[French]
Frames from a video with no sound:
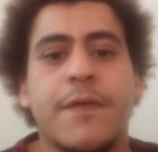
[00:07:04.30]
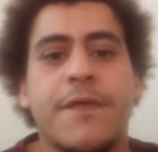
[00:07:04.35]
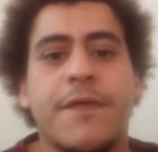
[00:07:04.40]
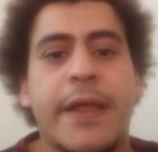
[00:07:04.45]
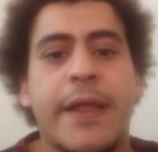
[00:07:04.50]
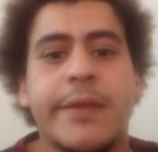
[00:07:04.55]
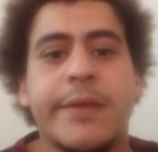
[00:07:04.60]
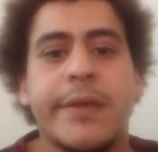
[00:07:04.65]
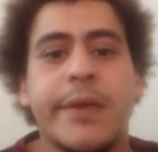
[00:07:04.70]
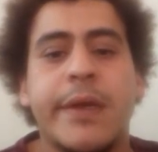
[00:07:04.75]

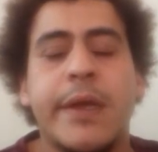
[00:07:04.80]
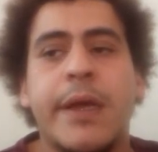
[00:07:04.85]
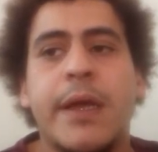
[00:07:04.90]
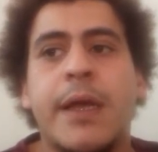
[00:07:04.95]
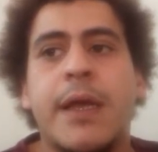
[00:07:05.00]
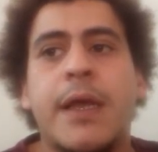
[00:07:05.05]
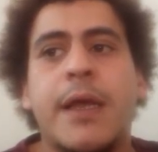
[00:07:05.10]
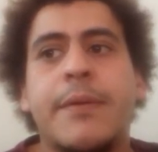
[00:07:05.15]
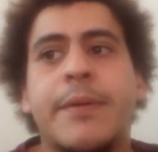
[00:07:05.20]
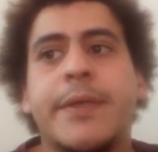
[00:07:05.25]
En fait,
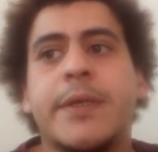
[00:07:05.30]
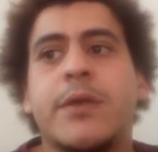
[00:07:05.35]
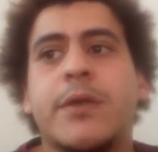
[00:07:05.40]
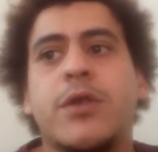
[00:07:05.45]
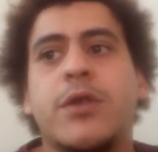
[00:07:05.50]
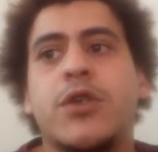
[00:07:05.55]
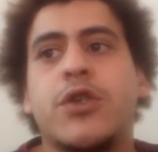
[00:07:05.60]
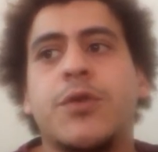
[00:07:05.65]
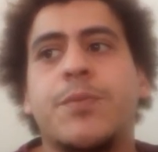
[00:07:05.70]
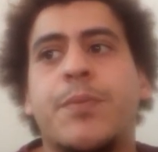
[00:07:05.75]

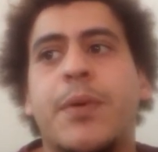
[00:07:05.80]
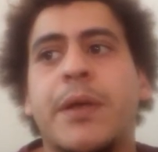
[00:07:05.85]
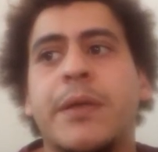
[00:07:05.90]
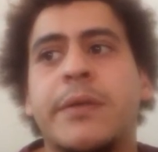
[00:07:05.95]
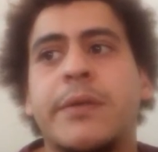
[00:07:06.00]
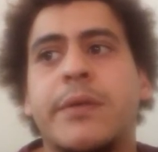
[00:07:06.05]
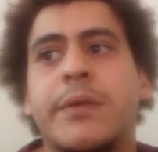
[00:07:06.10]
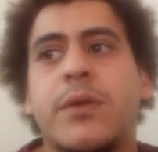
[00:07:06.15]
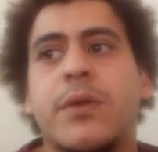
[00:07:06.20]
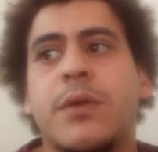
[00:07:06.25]
euh,
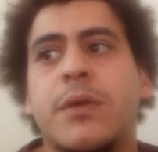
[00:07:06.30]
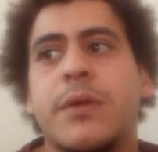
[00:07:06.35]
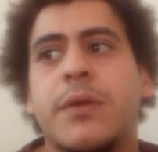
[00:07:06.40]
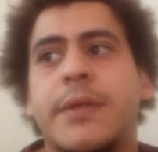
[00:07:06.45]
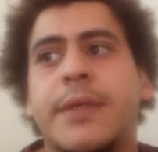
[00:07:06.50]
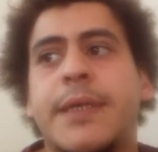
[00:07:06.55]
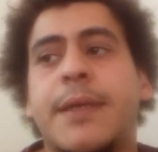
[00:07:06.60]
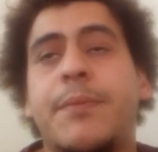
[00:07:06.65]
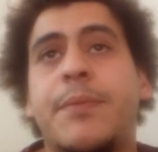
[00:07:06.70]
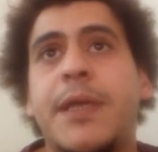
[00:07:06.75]
on en a
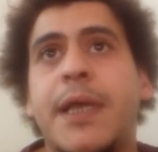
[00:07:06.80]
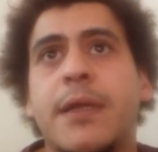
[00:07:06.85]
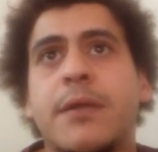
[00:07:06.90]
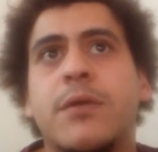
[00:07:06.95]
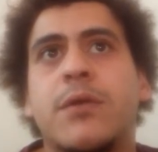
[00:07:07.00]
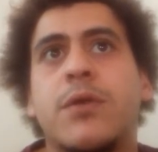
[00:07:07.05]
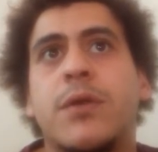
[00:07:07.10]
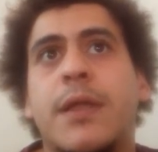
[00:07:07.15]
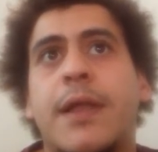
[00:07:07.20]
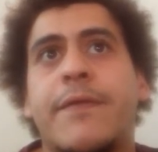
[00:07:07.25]
besoin.
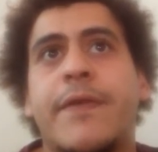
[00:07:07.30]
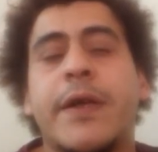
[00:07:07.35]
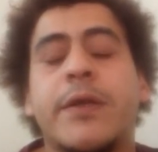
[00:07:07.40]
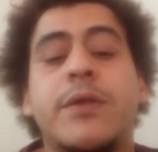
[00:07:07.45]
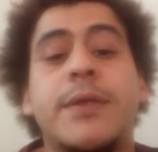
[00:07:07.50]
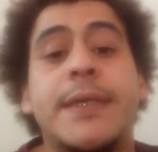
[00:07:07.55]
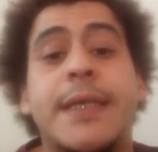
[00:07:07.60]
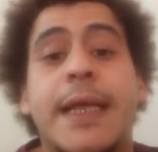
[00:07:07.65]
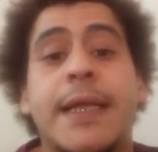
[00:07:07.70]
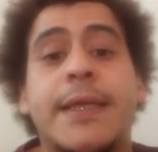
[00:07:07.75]

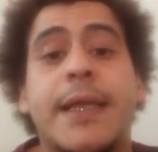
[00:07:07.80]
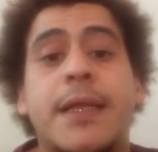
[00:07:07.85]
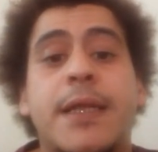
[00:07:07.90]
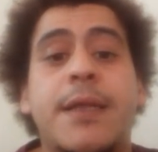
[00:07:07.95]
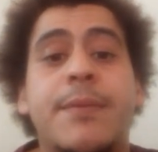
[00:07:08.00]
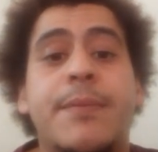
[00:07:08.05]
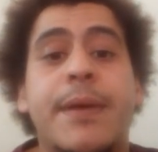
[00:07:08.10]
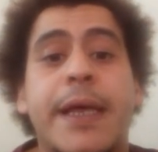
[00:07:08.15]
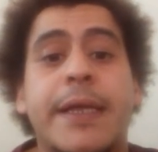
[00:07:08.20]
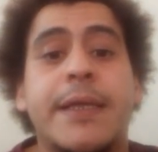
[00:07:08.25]
On s'en rend
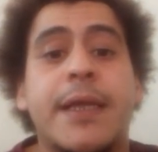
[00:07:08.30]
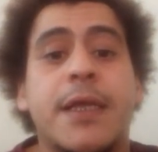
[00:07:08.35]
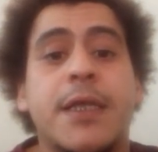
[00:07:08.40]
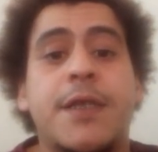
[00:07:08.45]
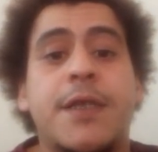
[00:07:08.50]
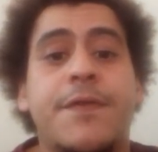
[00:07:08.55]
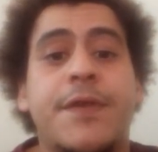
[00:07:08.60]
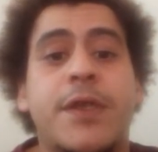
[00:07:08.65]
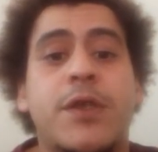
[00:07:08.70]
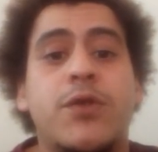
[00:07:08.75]
pas compte.
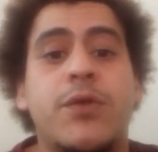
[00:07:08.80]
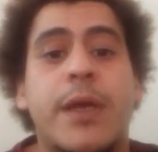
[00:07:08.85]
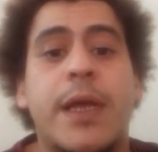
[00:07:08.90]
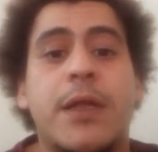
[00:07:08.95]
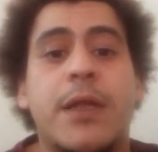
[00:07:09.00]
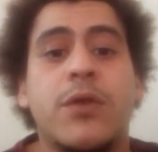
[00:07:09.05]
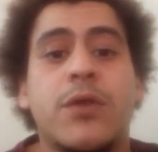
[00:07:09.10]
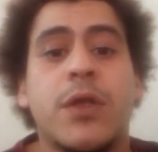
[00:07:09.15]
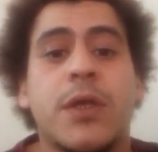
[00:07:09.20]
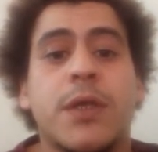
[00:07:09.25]

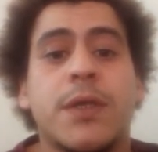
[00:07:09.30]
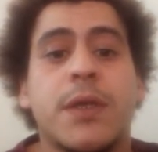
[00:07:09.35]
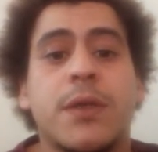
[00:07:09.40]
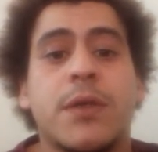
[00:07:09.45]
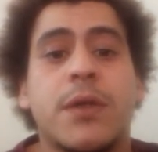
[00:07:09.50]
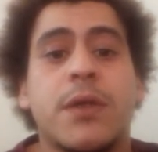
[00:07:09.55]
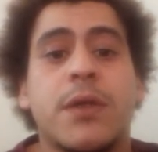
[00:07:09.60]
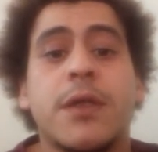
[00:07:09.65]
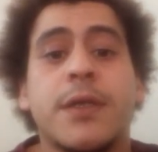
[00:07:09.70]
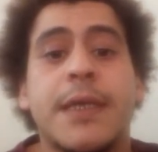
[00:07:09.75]

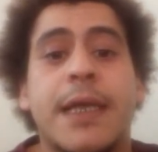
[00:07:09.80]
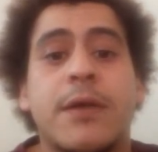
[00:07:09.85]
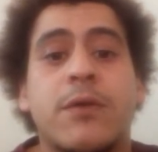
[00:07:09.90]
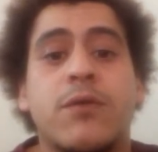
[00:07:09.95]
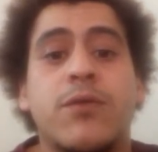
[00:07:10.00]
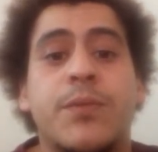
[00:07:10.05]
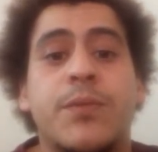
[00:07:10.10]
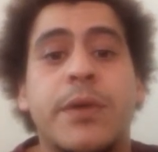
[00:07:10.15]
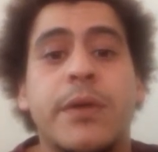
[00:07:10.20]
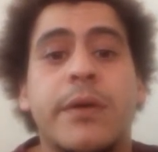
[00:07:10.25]
Mais après,
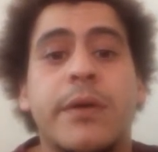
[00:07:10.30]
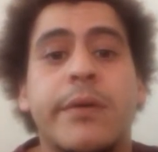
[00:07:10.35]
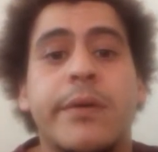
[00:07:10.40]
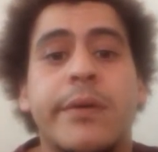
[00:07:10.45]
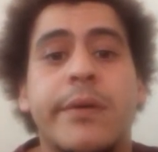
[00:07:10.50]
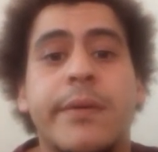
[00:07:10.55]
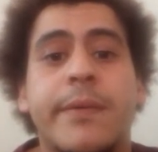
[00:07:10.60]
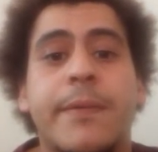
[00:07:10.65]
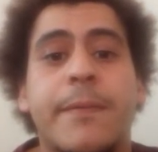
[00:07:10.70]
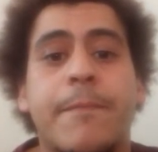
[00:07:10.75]
je veux dire, c'est
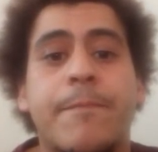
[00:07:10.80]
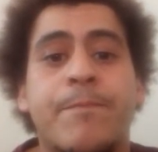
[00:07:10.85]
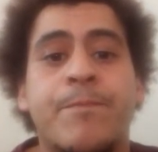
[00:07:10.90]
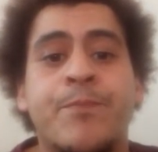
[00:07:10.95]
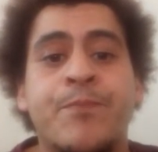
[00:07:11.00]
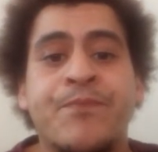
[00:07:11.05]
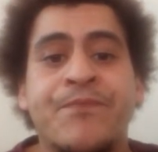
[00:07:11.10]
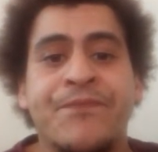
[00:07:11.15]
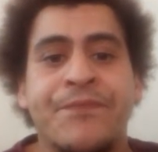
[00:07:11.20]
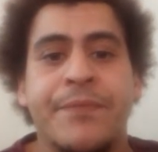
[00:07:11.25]
pas,
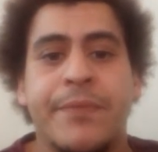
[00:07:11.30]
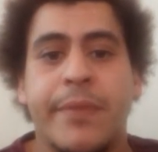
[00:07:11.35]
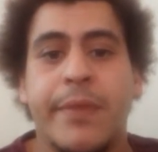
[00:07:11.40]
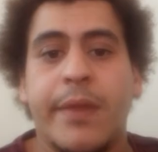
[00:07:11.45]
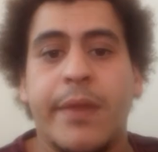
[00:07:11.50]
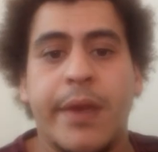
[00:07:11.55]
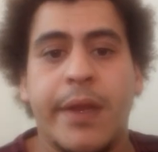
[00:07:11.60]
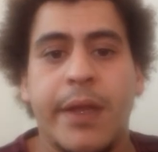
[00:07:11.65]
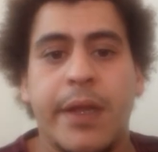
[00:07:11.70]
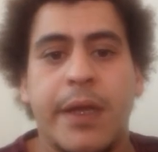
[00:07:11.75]
c'est pas le
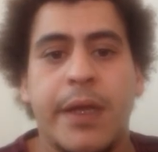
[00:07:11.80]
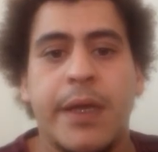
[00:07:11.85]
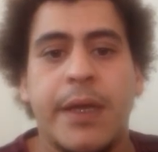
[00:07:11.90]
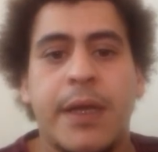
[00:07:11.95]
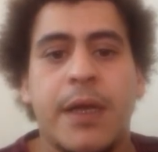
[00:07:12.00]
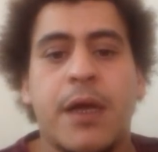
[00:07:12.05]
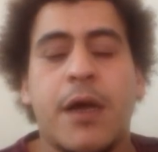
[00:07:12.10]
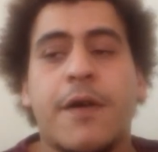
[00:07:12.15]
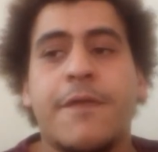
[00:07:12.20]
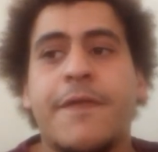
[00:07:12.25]
schéma
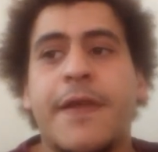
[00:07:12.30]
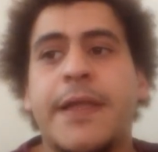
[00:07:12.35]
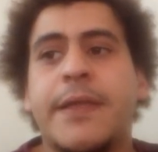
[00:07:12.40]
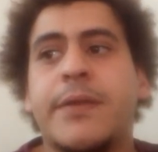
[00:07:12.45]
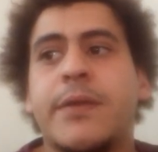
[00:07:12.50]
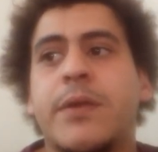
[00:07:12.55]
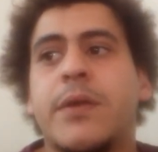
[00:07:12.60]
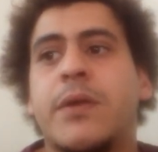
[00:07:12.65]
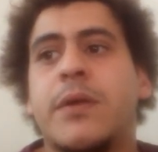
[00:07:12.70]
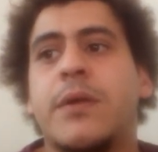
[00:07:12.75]
classique, mais
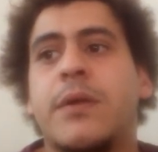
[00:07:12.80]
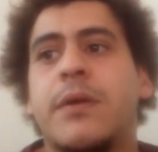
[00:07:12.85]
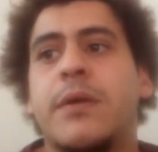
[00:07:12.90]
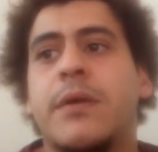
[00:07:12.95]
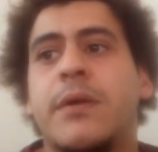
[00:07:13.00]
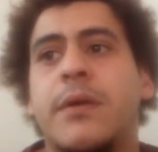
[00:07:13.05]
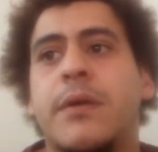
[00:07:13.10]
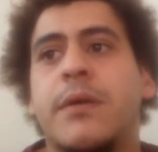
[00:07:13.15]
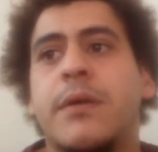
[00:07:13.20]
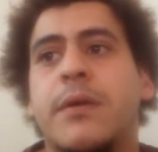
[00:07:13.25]
je le
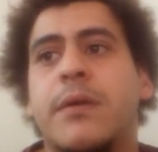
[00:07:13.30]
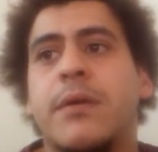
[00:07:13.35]
conseille.